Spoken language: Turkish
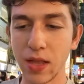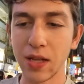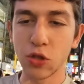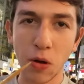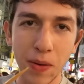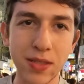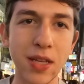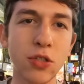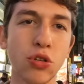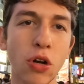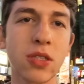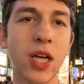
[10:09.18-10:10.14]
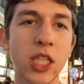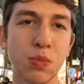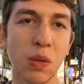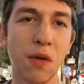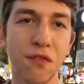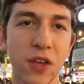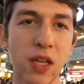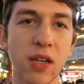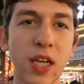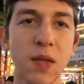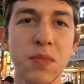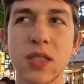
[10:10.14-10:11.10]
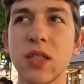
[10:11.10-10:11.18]
Yine domates çok saçma bir fikir
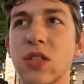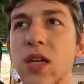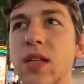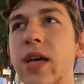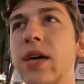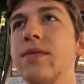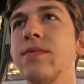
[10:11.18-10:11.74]
değil mi sizce de?